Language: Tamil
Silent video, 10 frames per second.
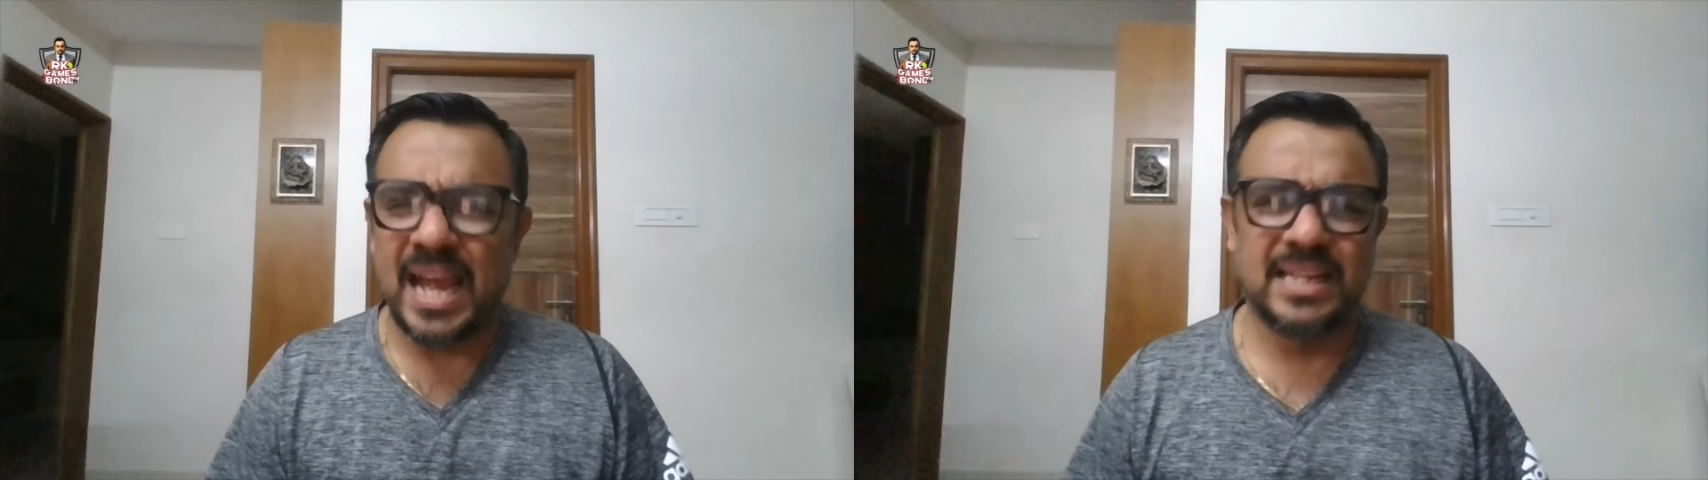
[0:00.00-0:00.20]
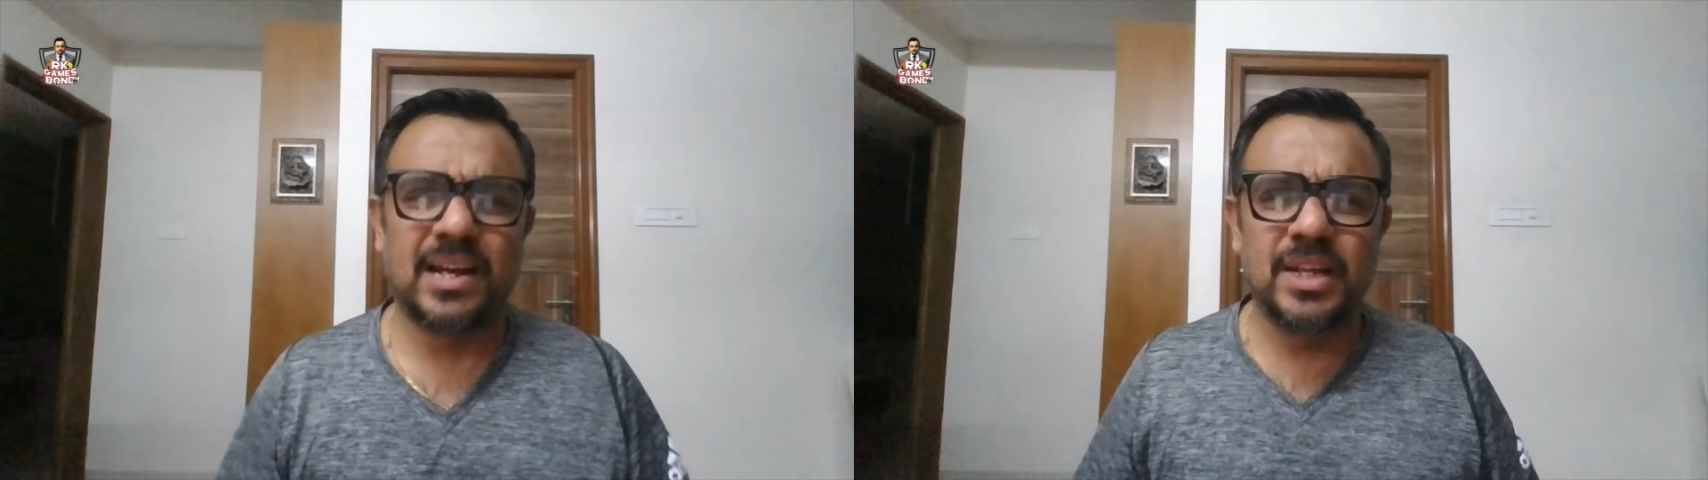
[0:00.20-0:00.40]

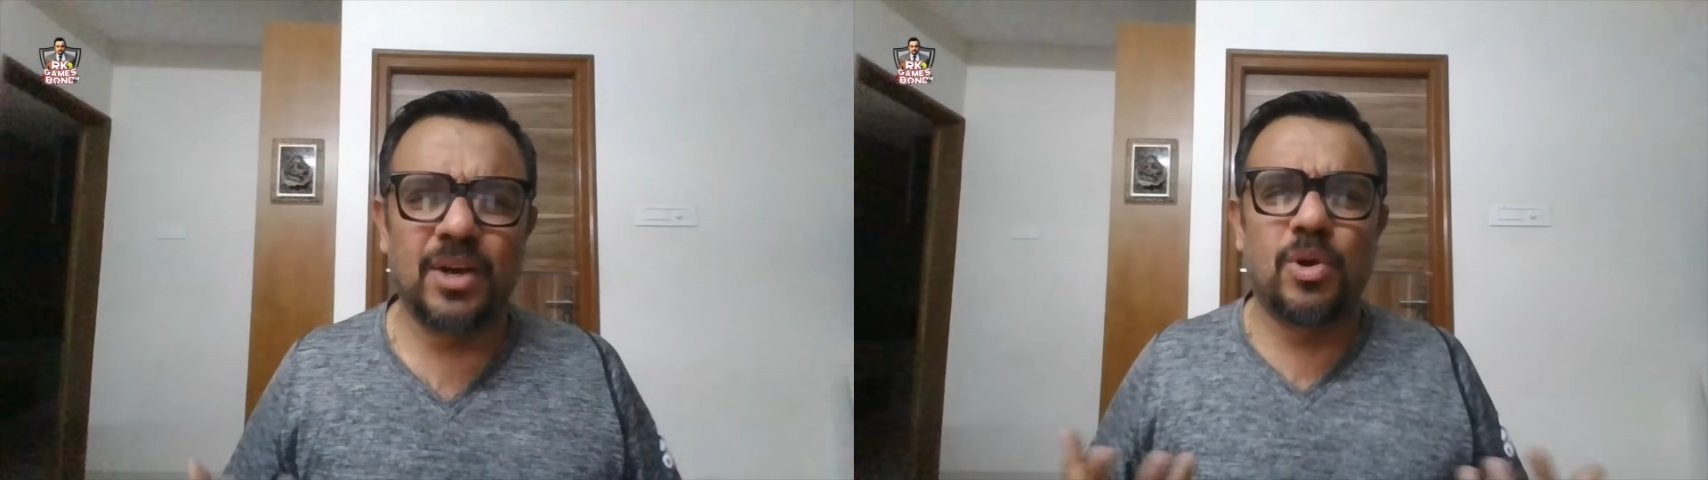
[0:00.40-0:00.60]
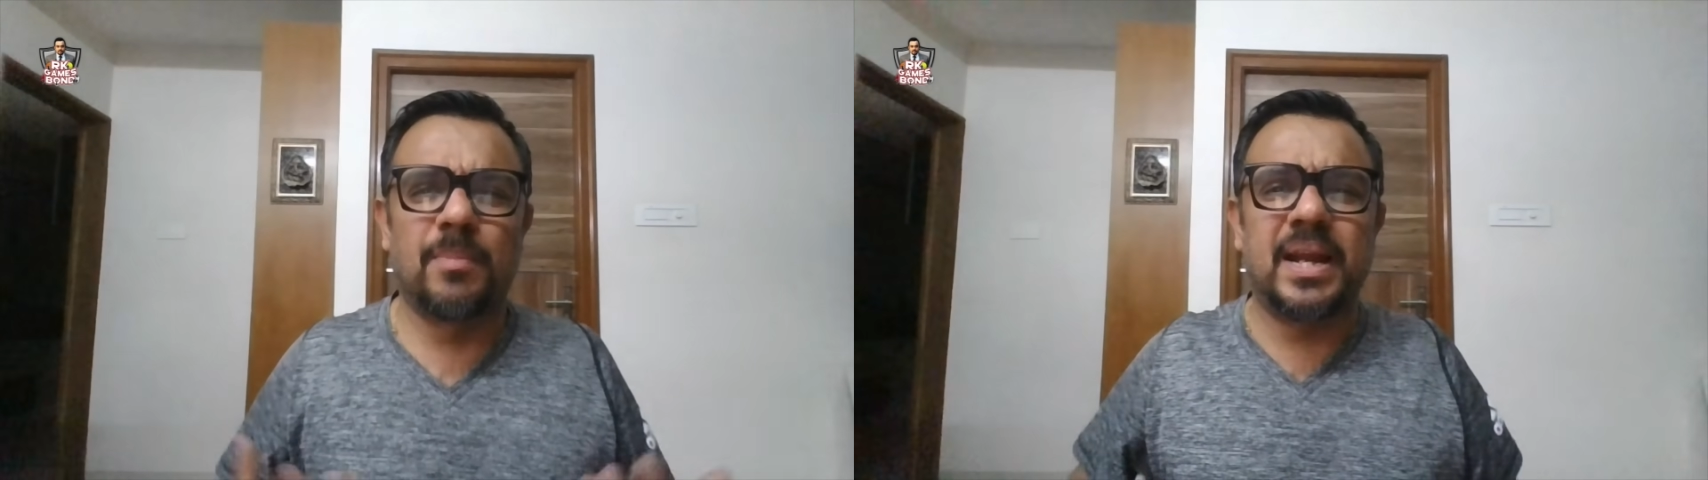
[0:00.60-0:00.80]
அதாவது
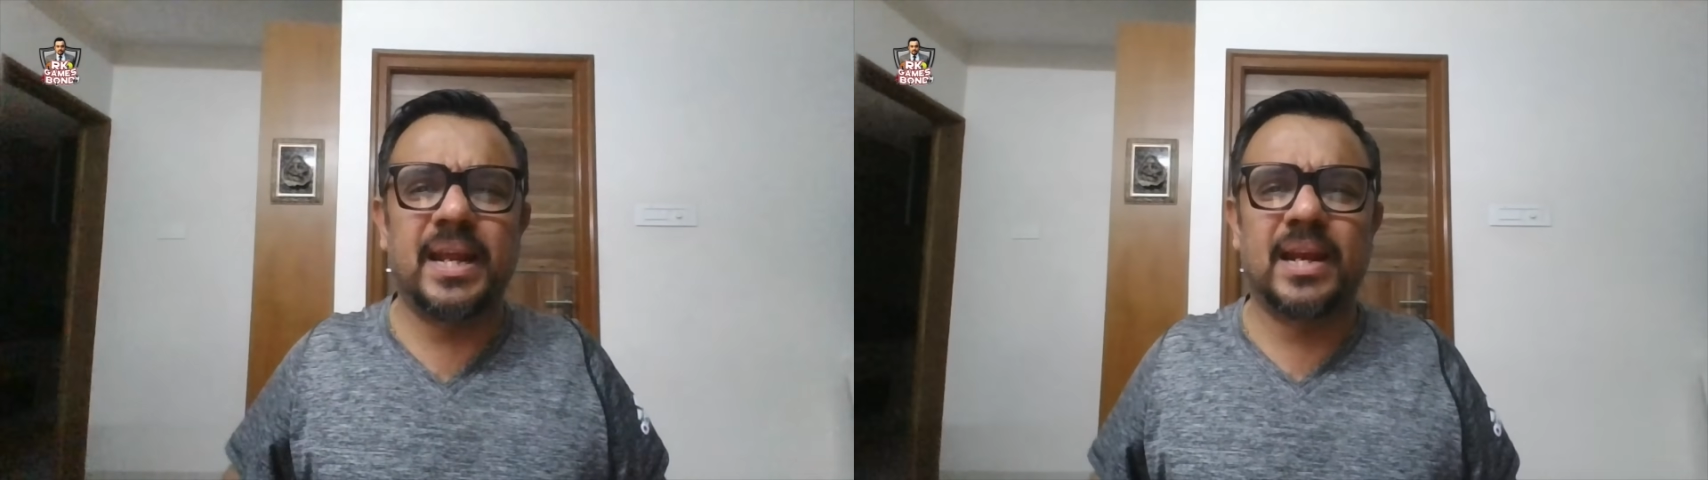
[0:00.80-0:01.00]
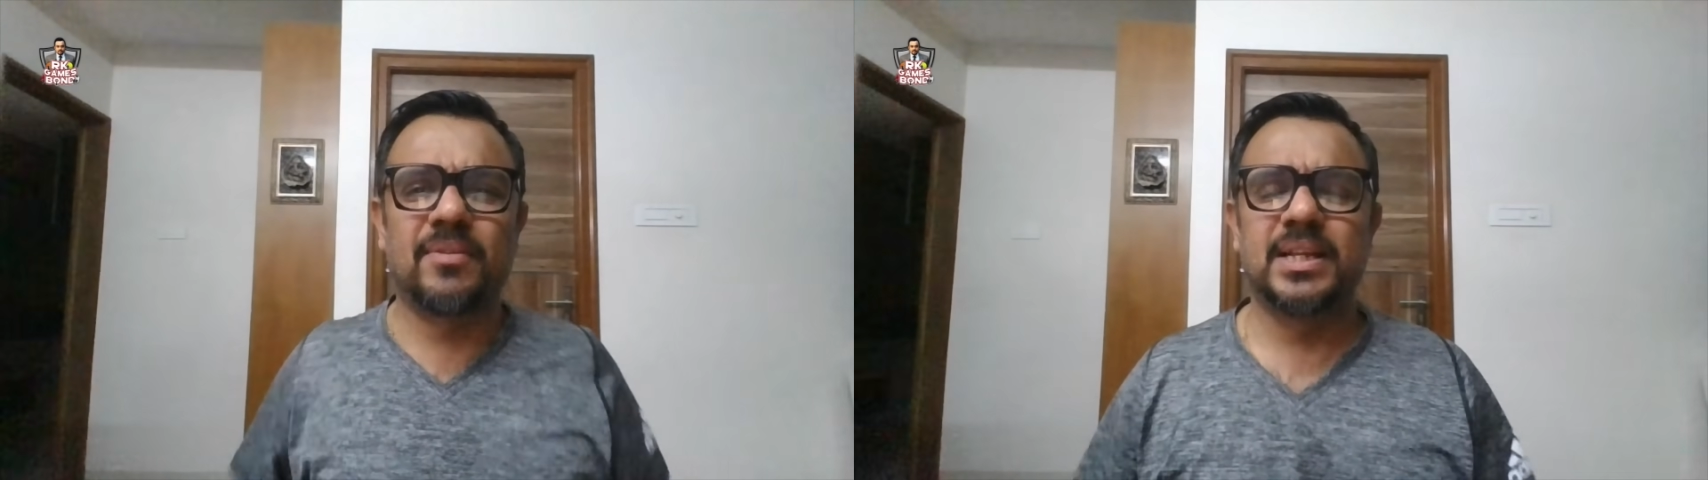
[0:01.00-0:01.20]
ஒரு மாதிரி
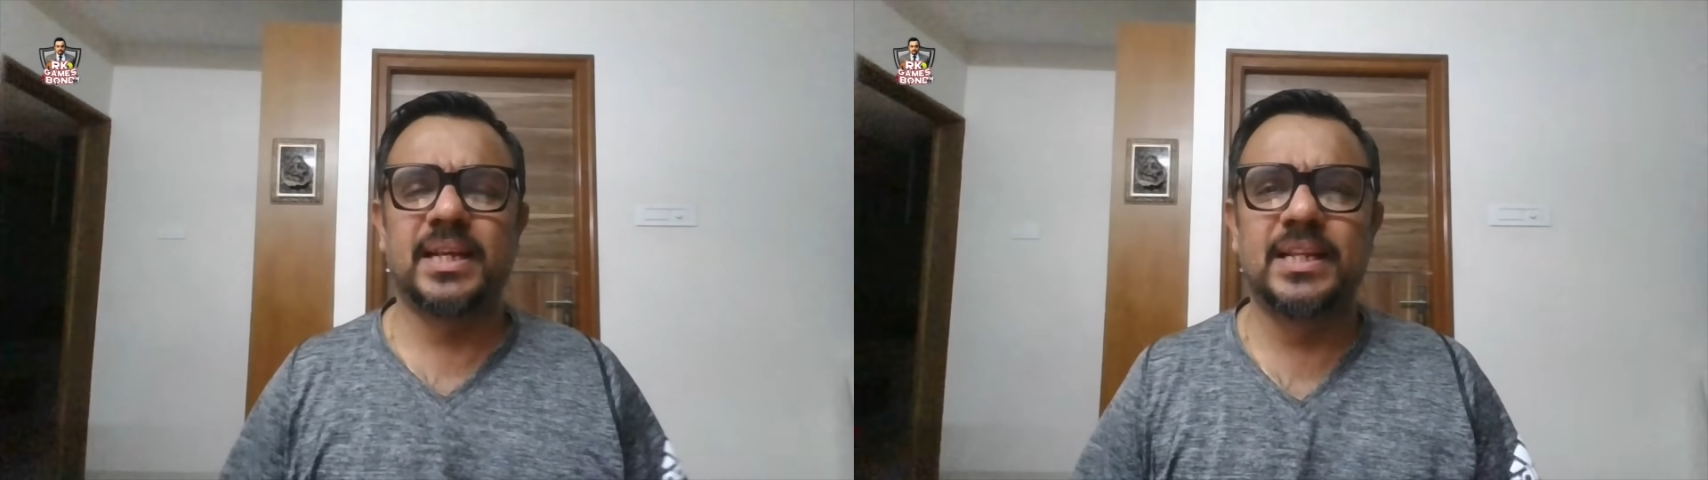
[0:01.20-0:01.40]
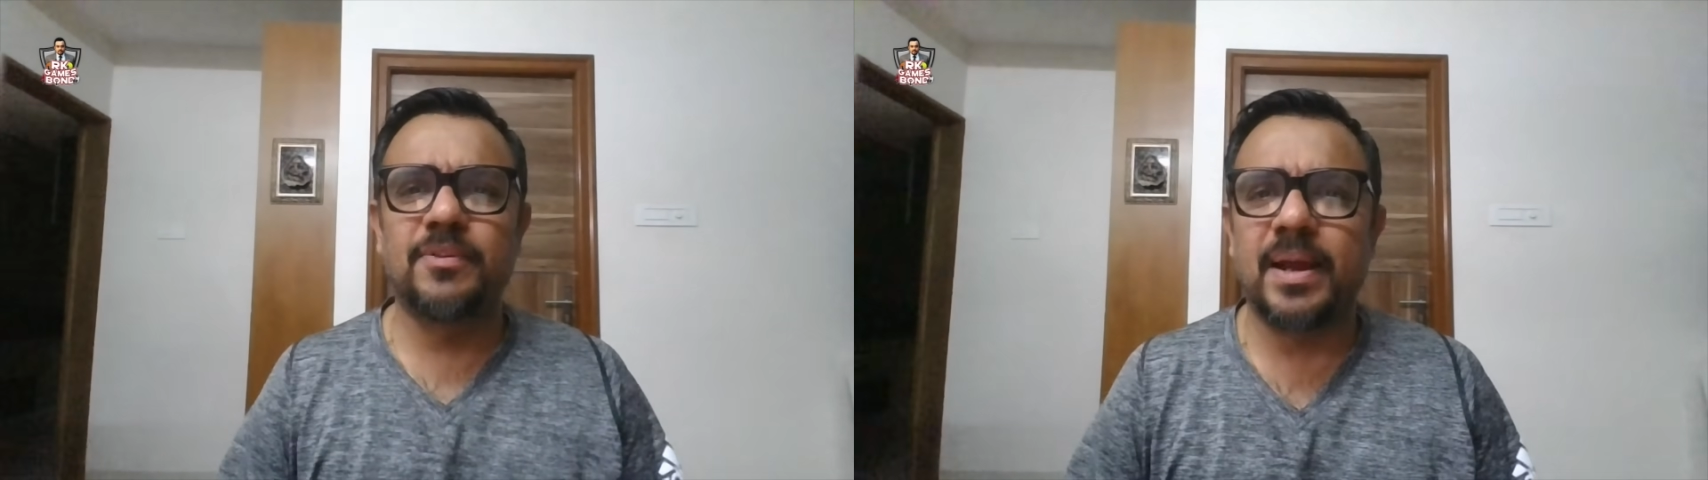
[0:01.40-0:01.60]
எனக்கு வந்து
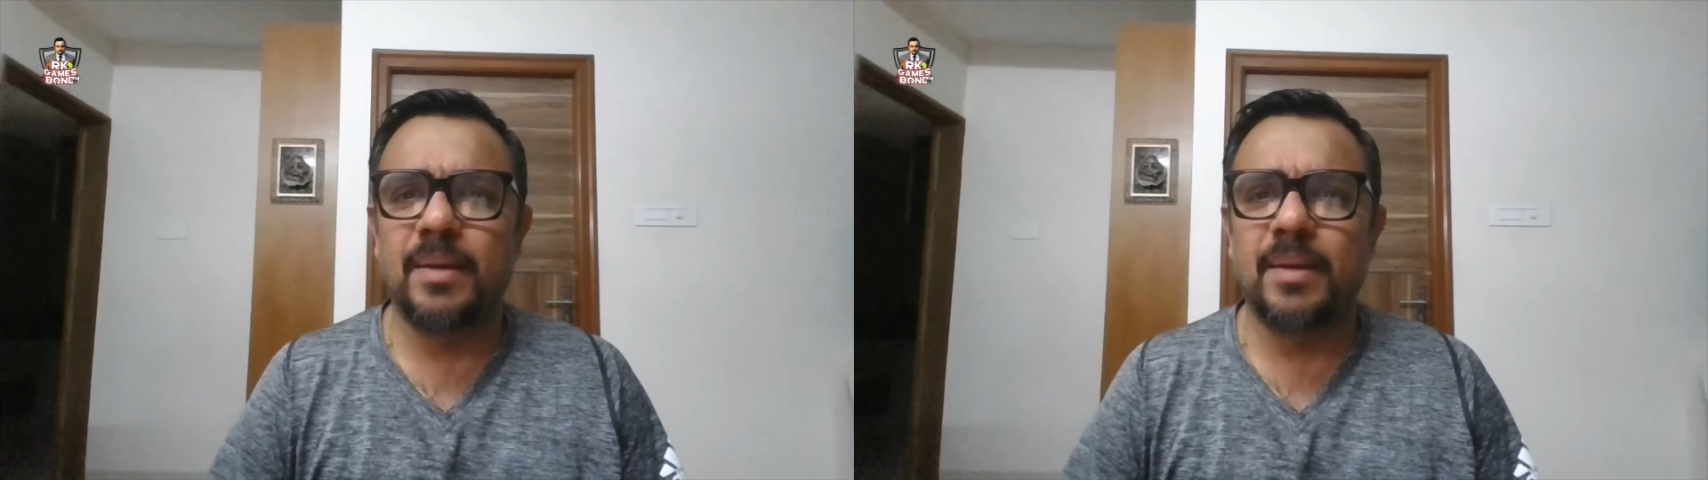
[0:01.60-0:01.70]
இதுவே